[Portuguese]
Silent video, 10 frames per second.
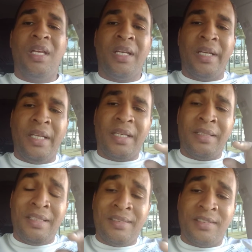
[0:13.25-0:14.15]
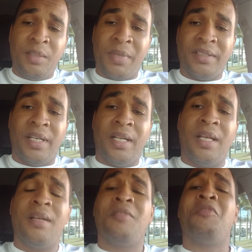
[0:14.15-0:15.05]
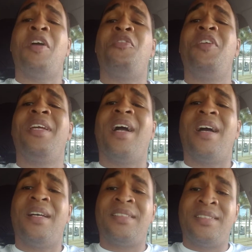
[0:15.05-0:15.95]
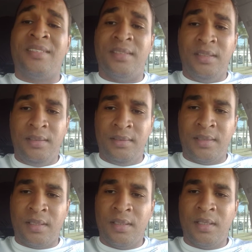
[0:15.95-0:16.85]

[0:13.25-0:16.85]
Clique em cima dela, vai ficar cinza,